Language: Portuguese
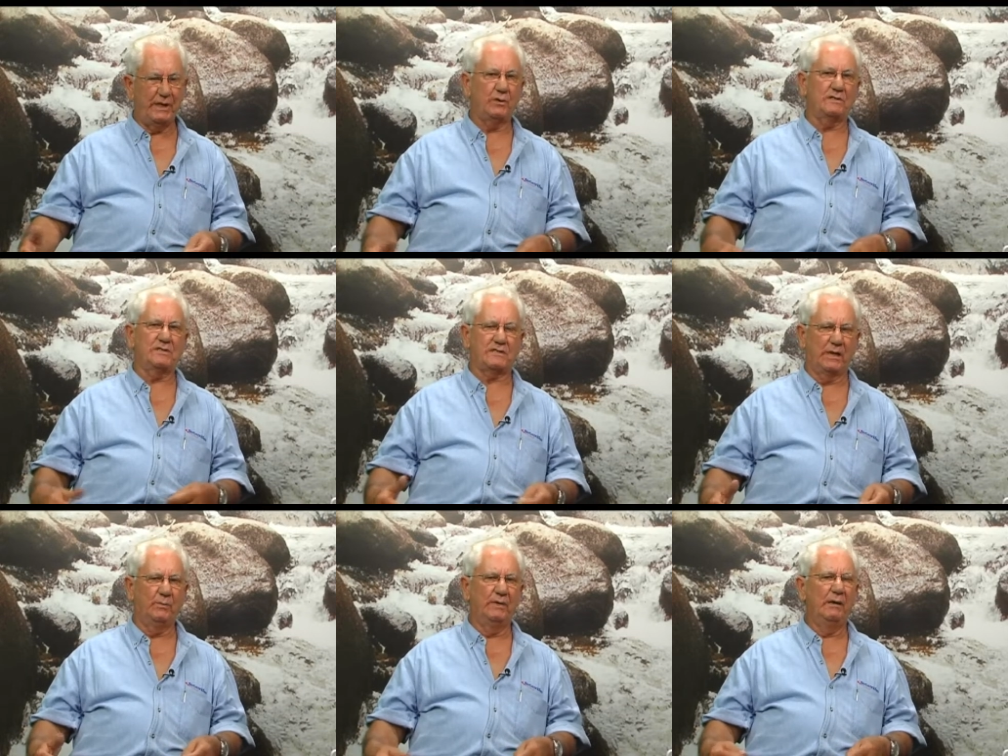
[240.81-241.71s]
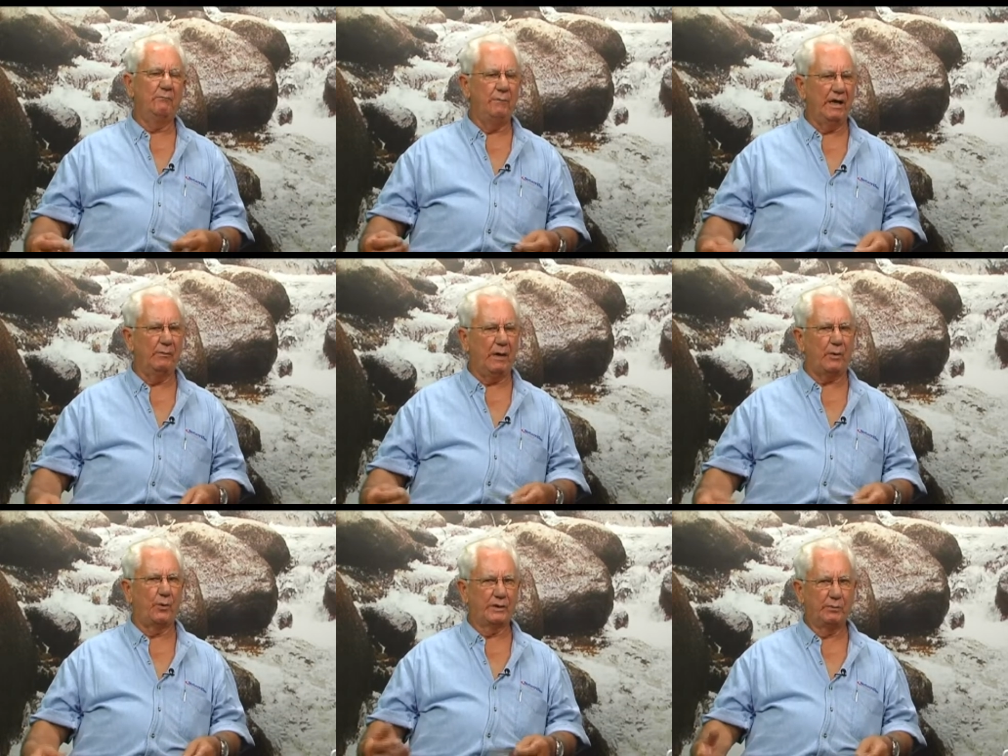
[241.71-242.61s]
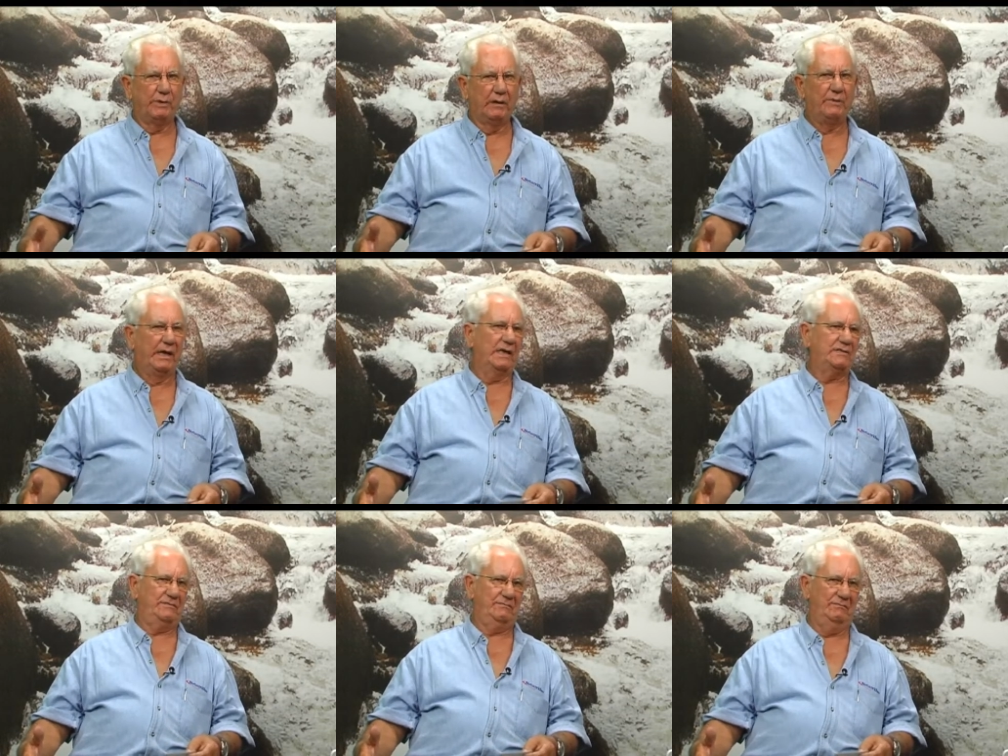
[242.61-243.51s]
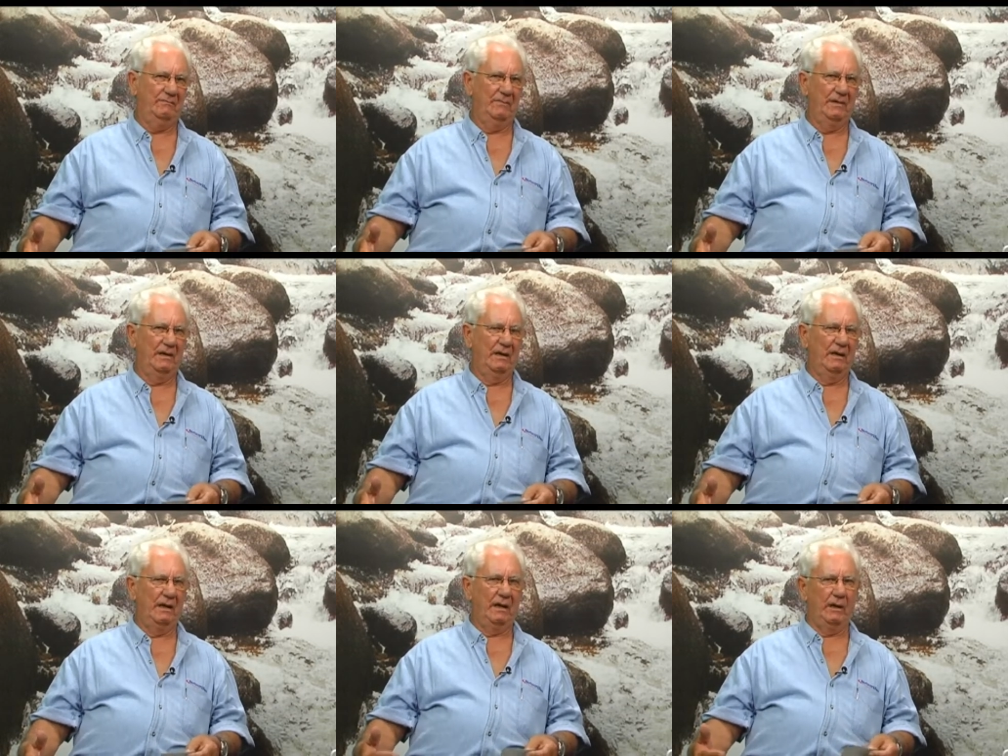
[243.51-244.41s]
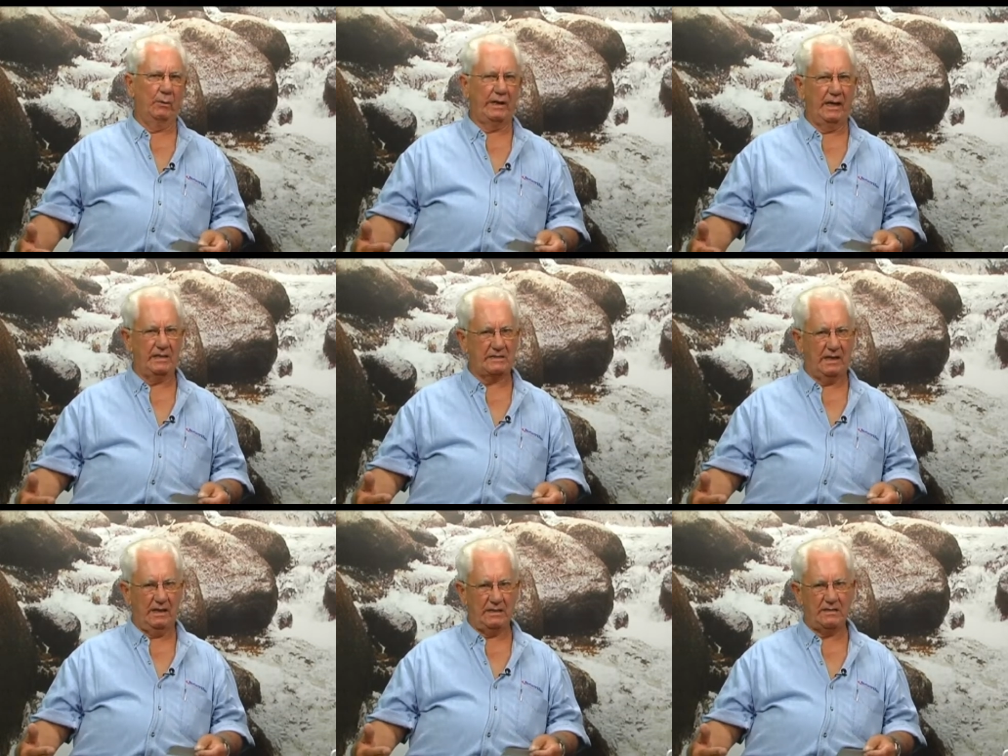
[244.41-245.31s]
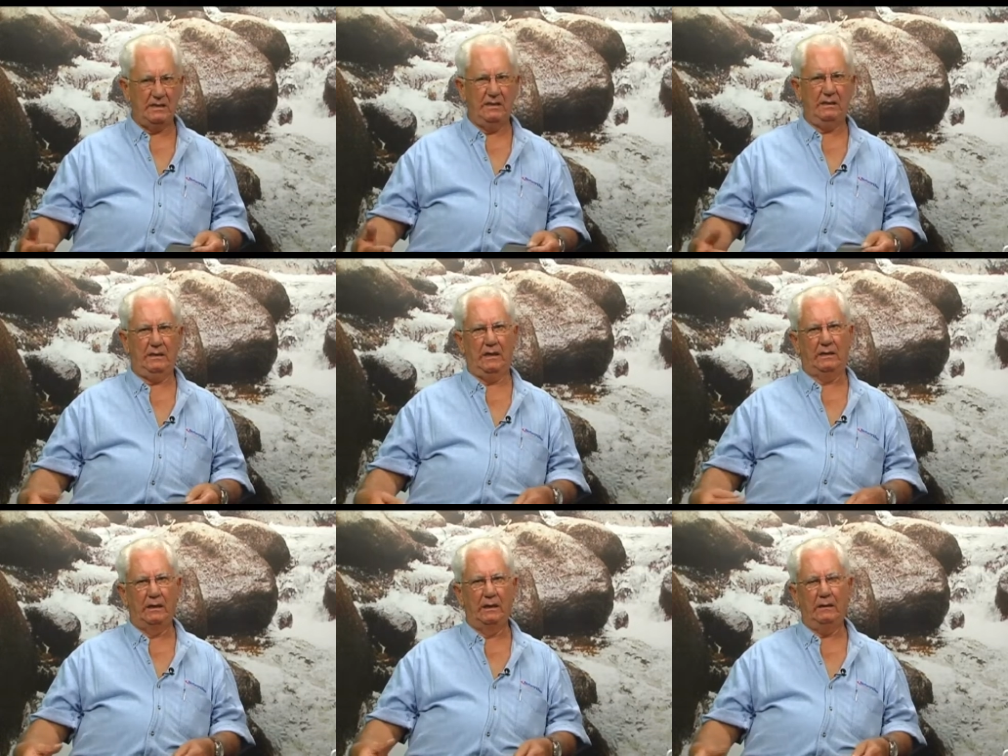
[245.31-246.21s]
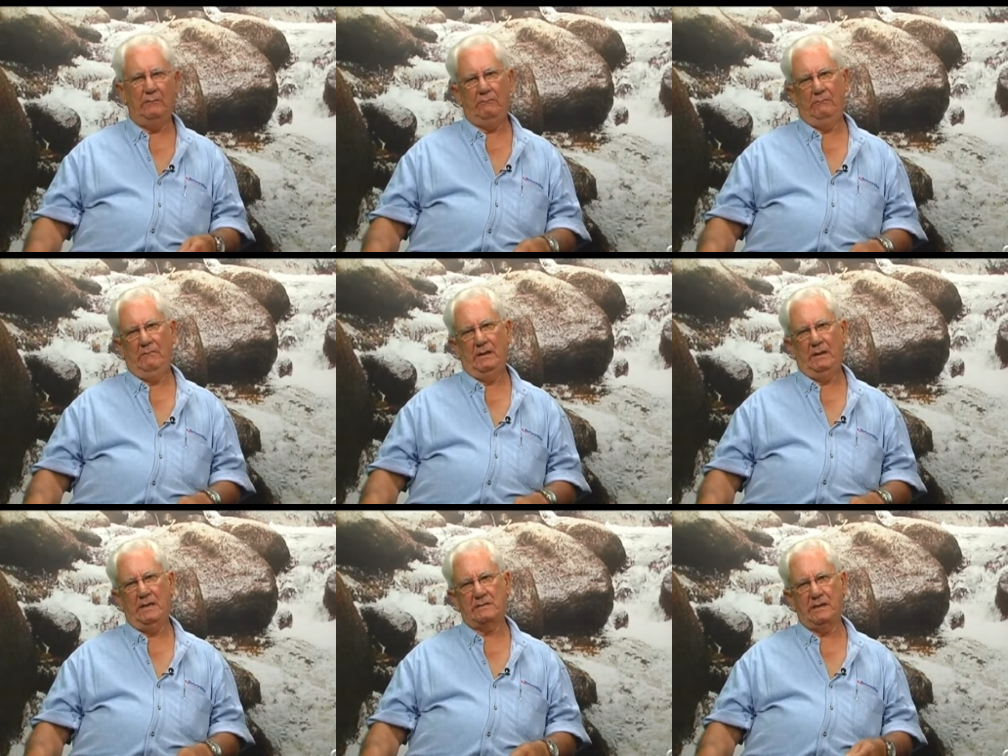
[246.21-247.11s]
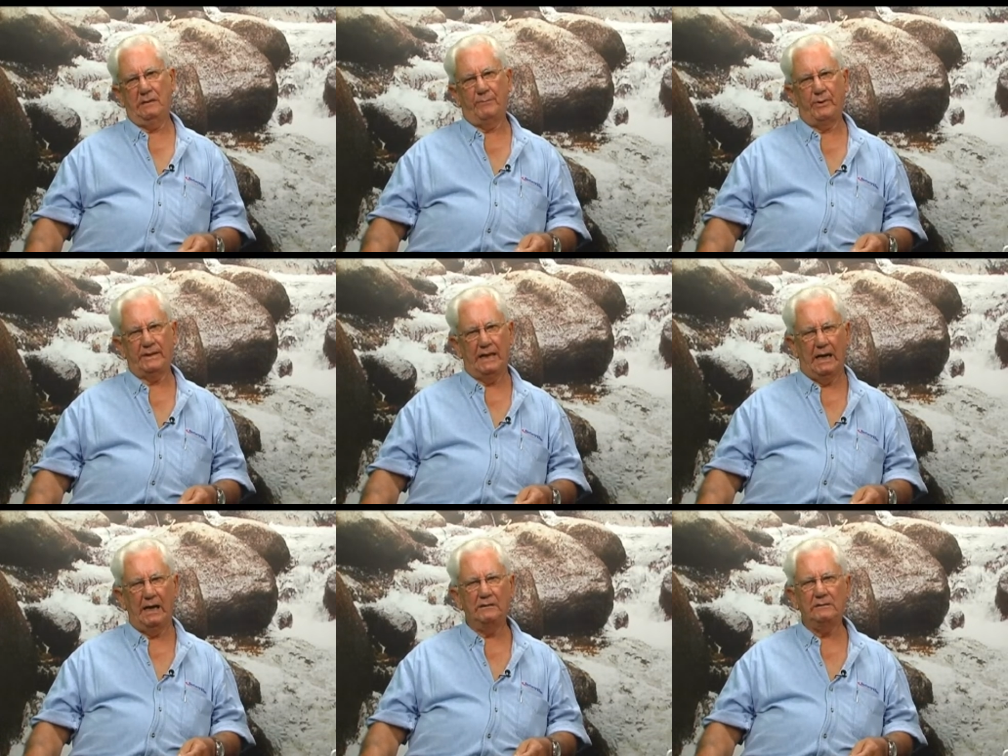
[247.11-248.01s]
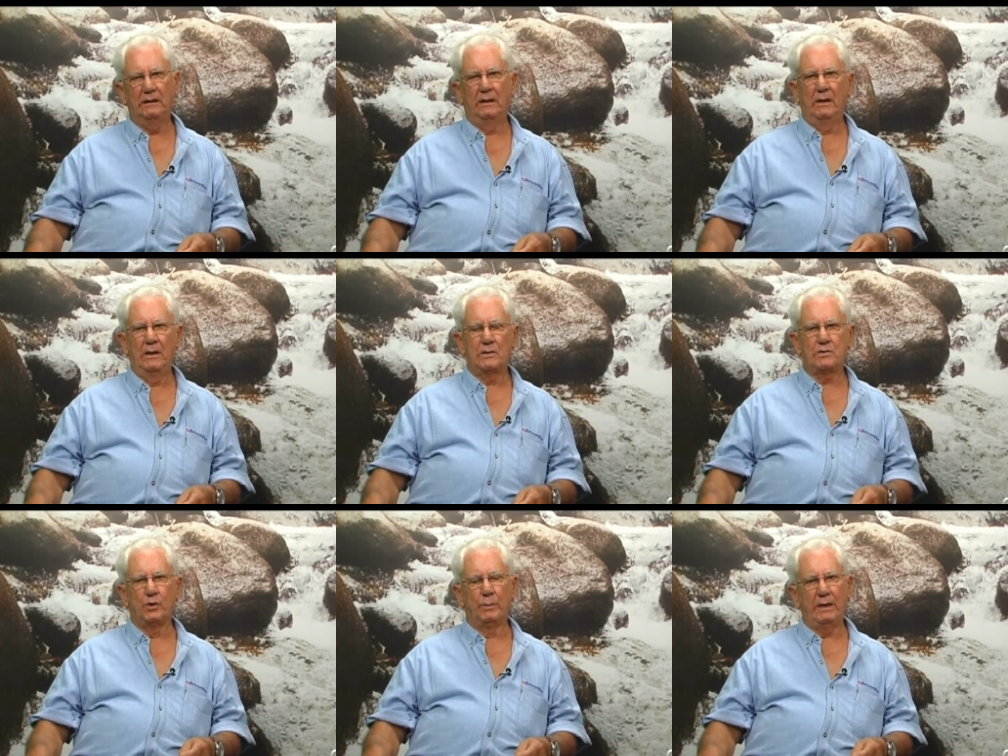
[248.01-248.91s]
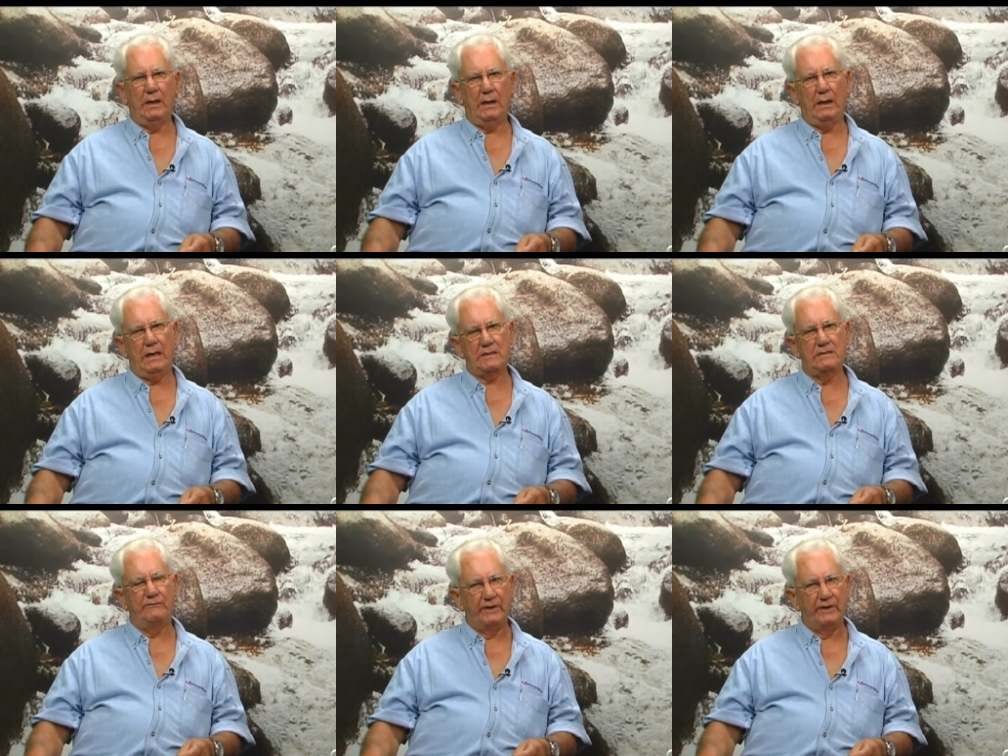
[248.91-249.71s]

porque nós estamos mesma coisa no meio ambiente. E eu quero esclarecer aqui, nessa reportagem, sobre a Aze